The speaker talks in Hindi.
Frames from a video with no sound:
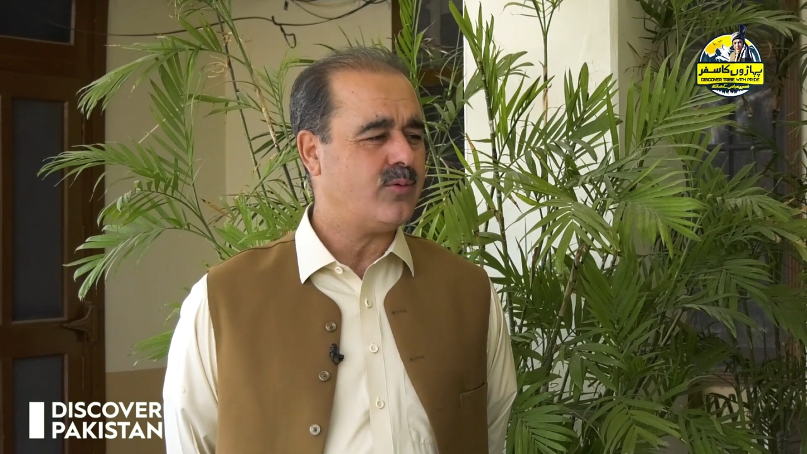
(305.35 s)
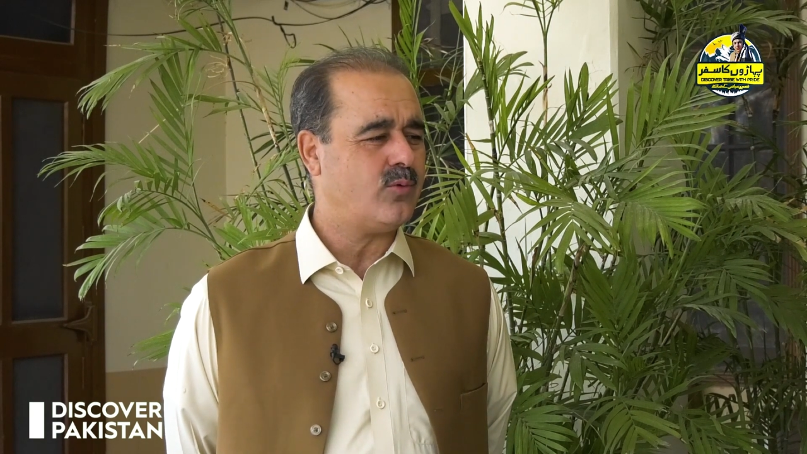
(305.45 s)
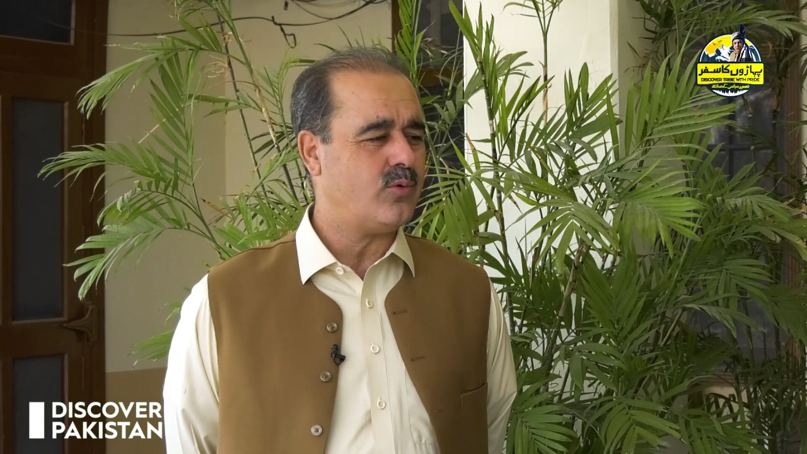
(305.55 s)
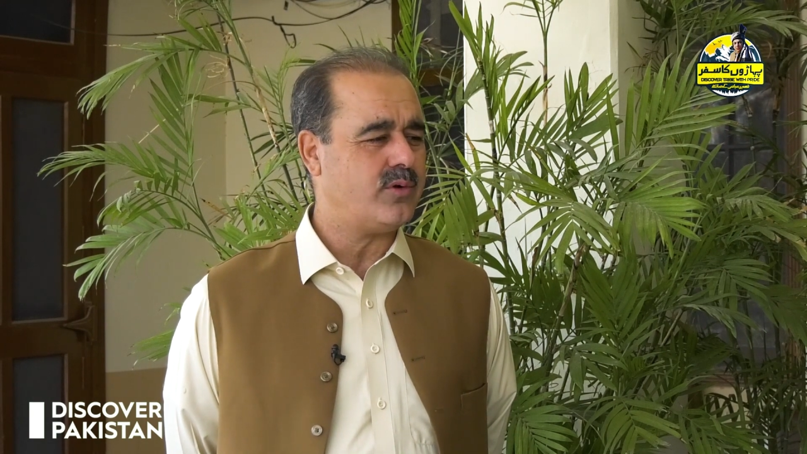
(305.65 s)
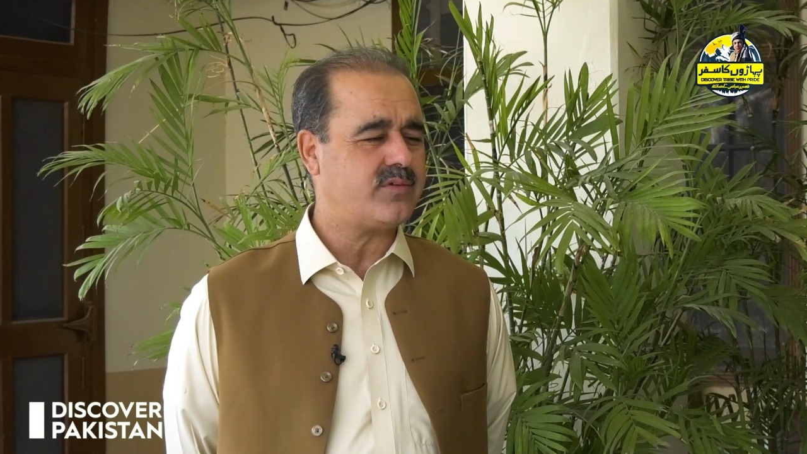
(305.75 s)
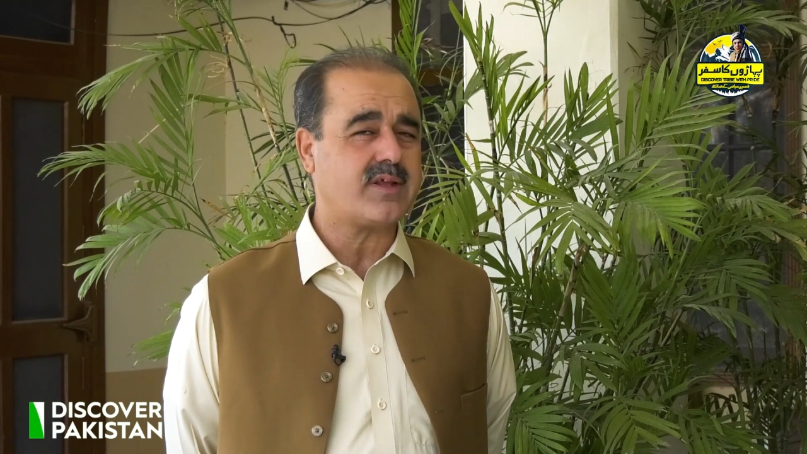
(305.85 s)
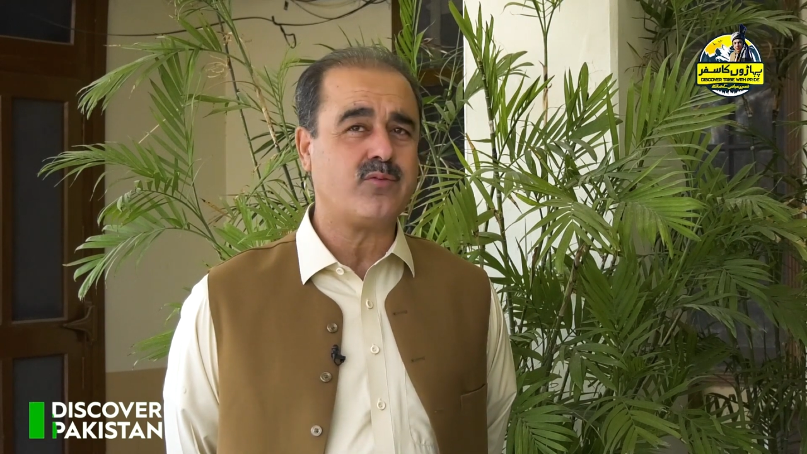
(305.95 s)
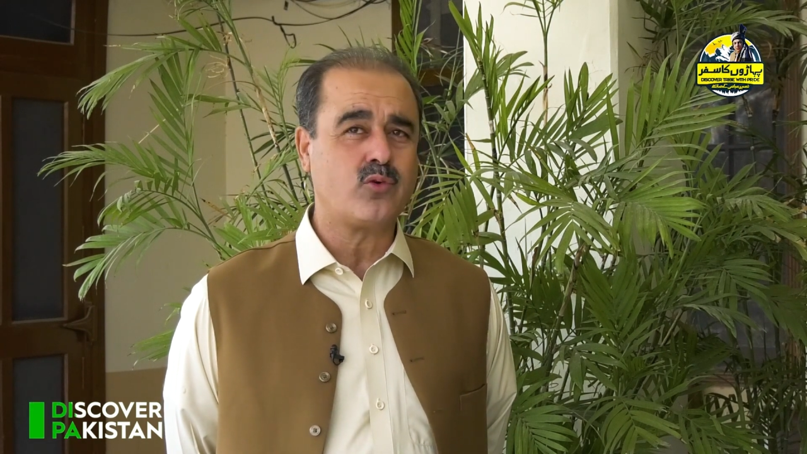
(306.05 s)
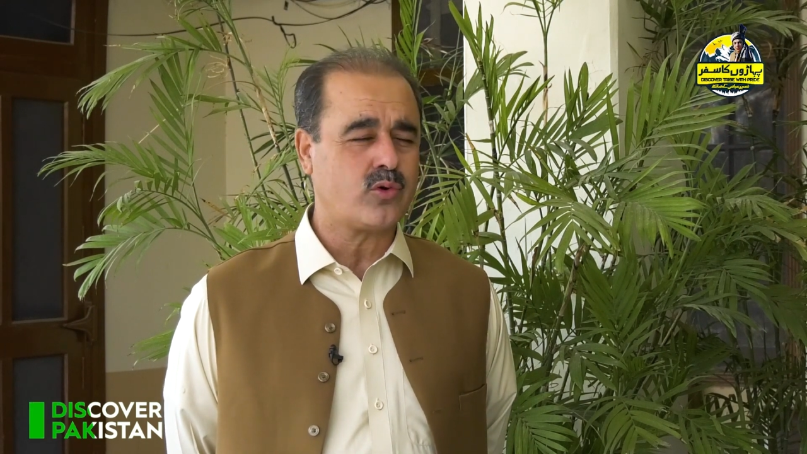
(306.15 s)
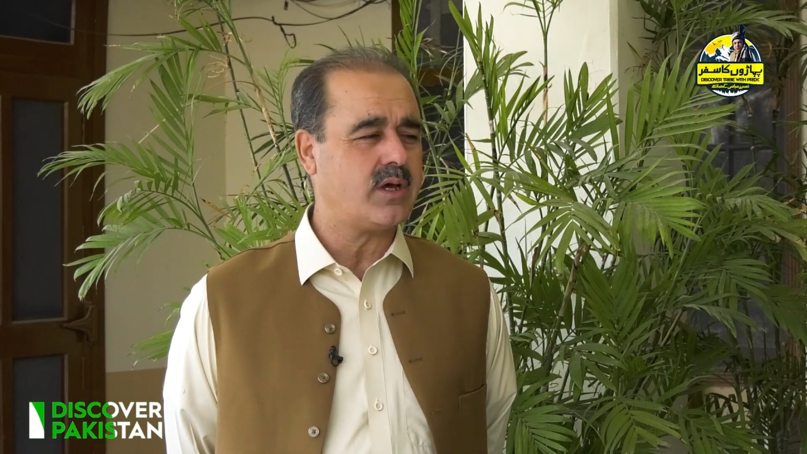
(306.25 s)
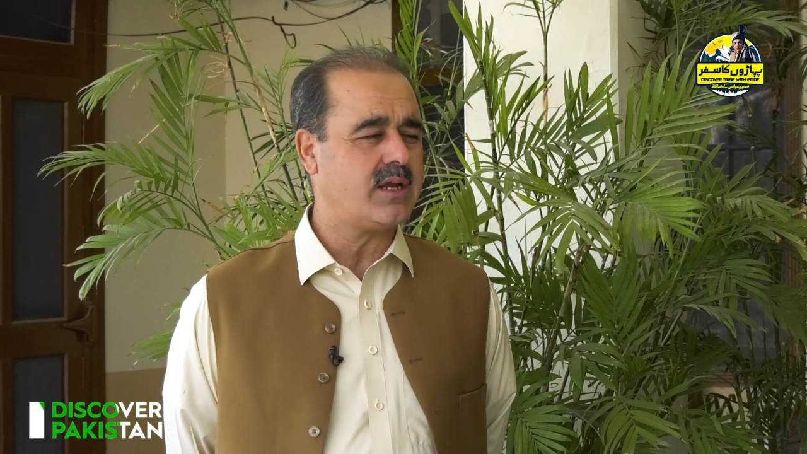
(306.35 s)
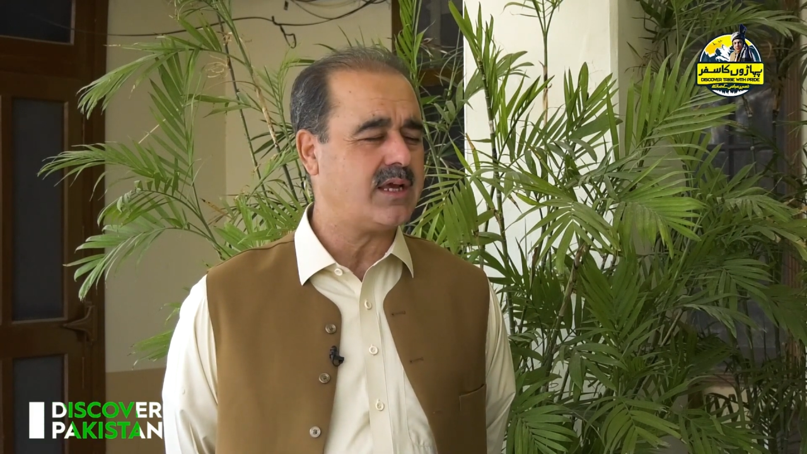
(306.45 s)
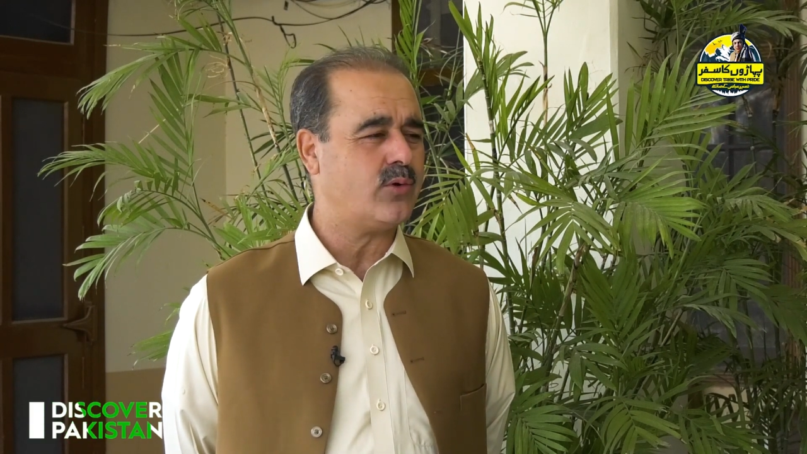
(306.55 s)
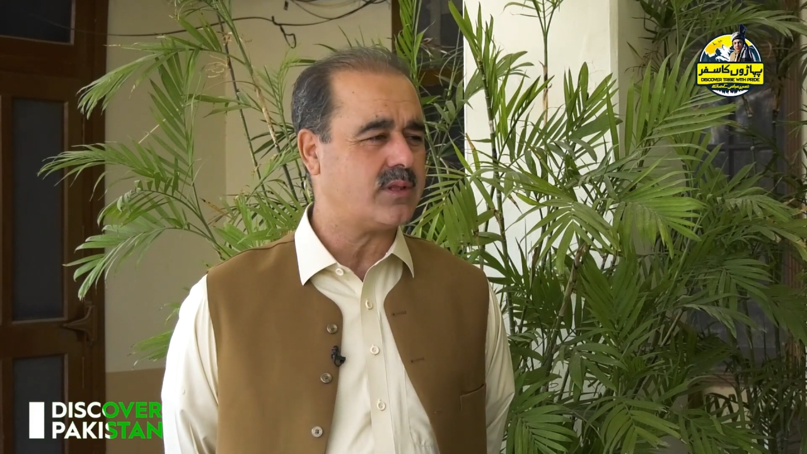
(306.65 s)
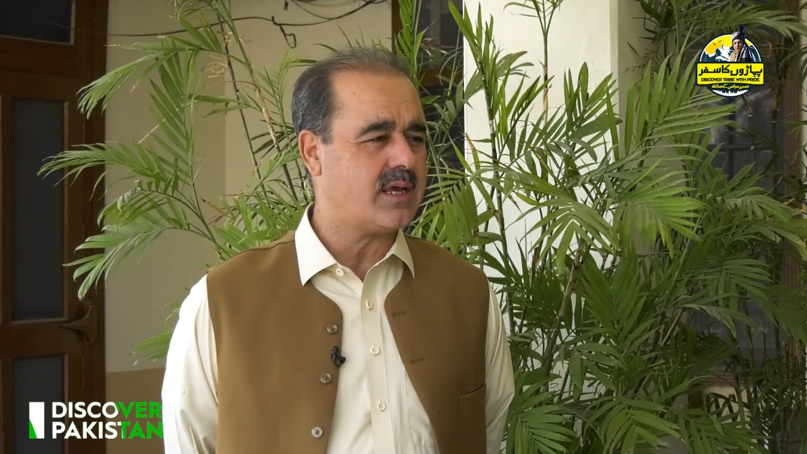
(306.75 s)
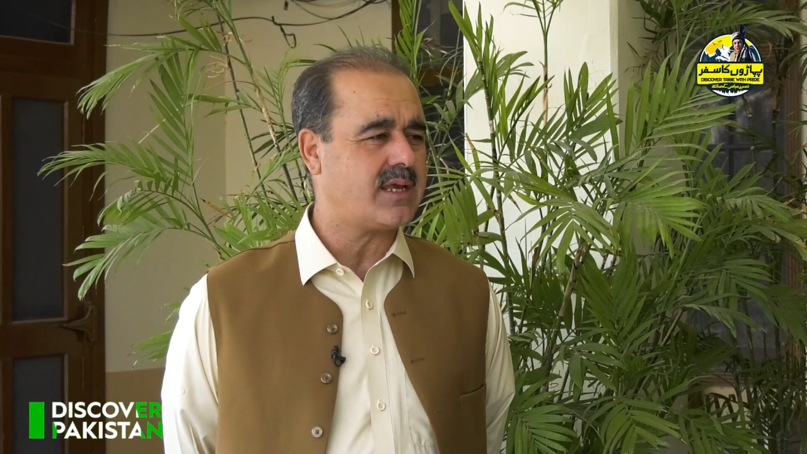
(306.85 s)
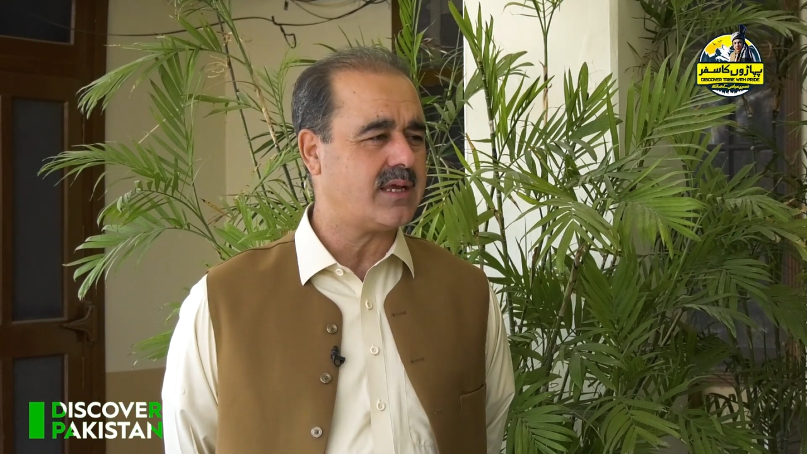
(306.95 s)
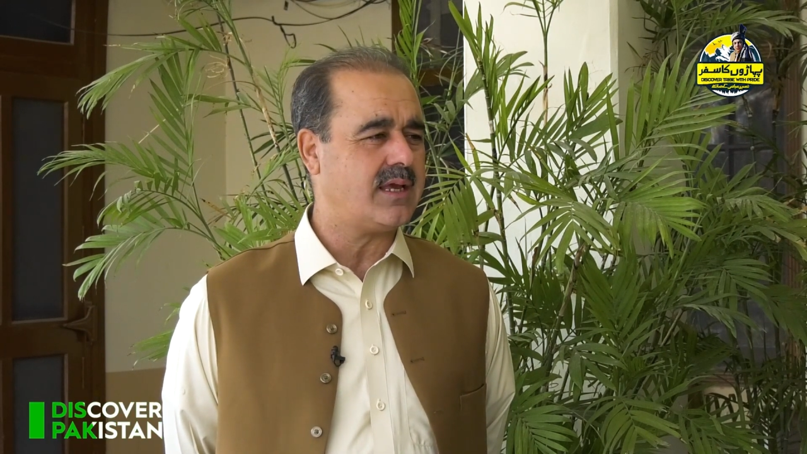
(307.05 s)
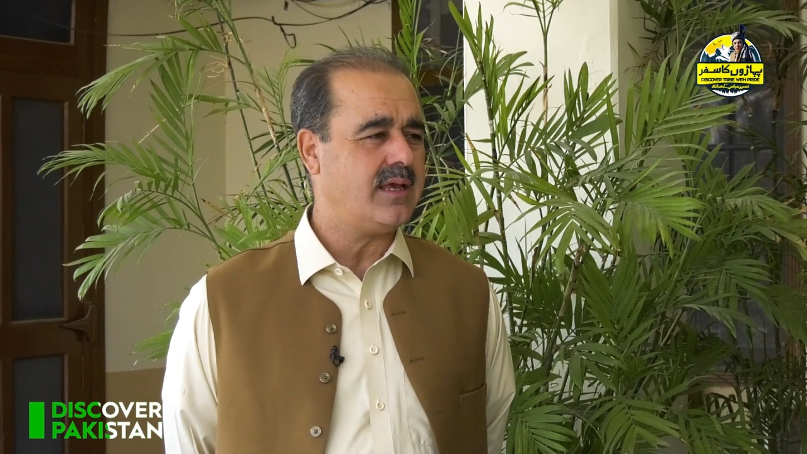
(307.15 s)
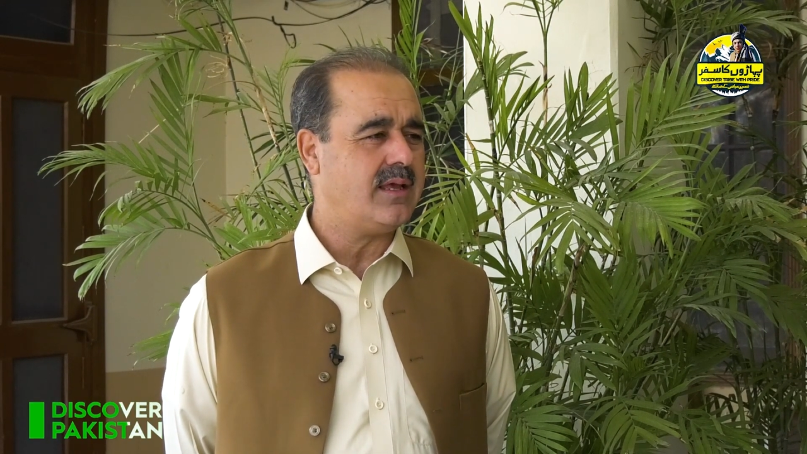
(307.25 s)
वो इस तरफ रुख करेंगे और
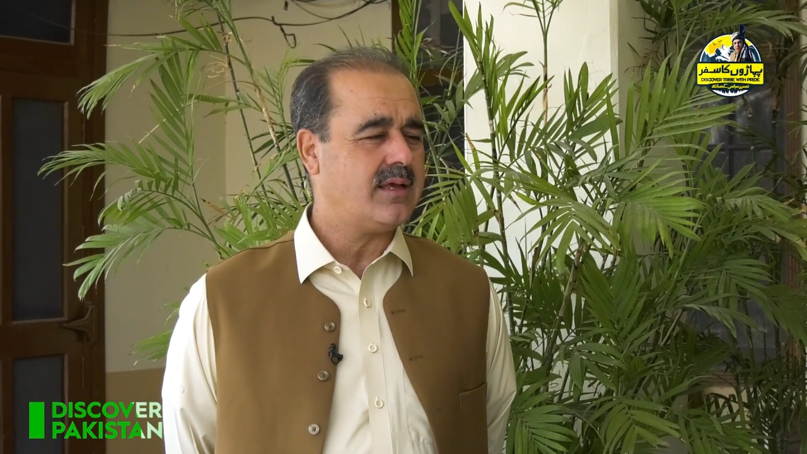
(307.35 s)
देखेंगे